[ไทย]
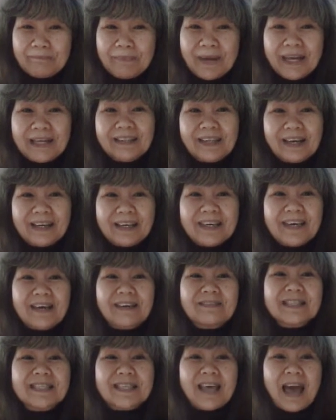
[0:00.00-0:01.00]
เป็นตะเคี
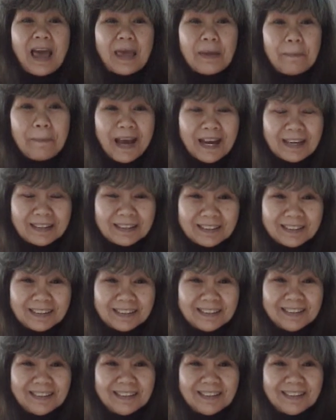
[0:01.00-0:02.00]
ยนสายพันธุ์
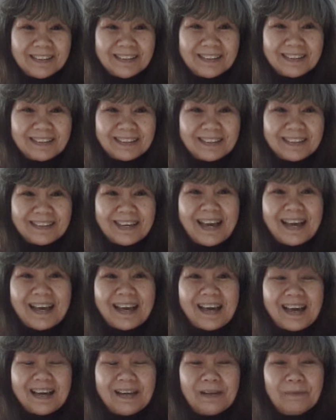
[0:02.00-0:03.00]
อื่นนะ
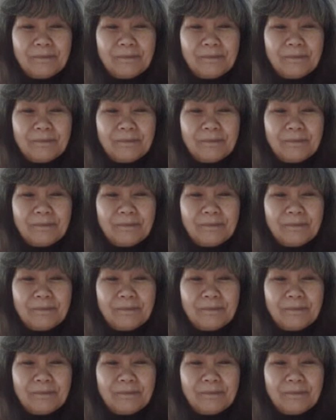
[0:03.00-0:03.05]
คะ